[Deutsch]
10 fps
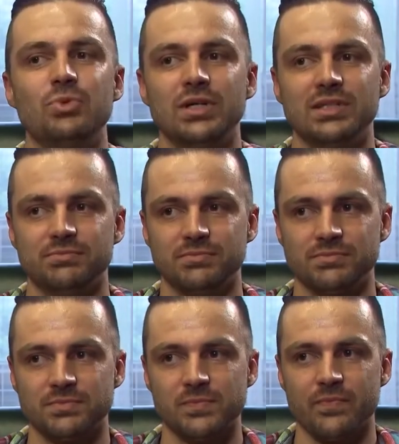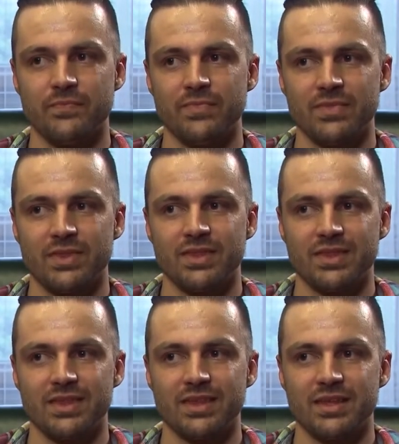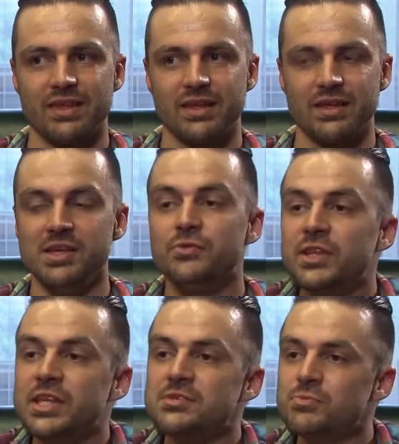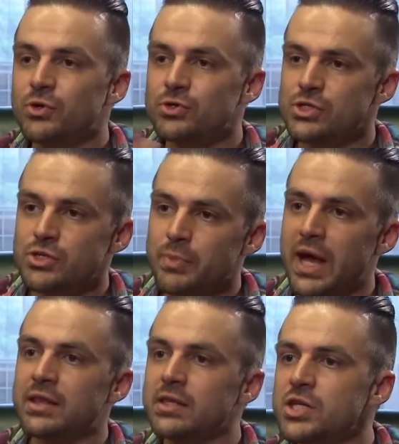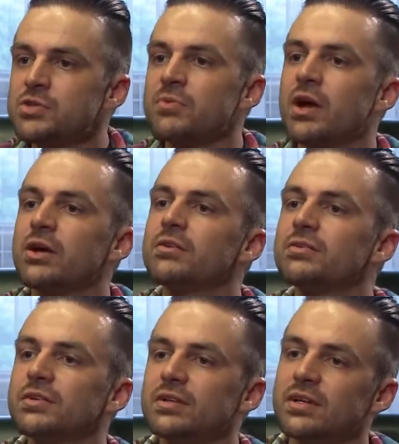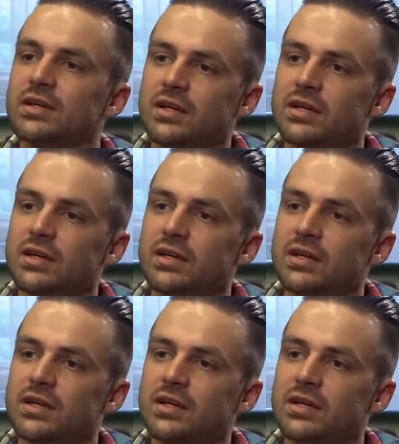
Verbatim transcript: Also das waren so die, die verrückten Sachen. Wobei früher, find, das macht wobei früher am Land das Fahren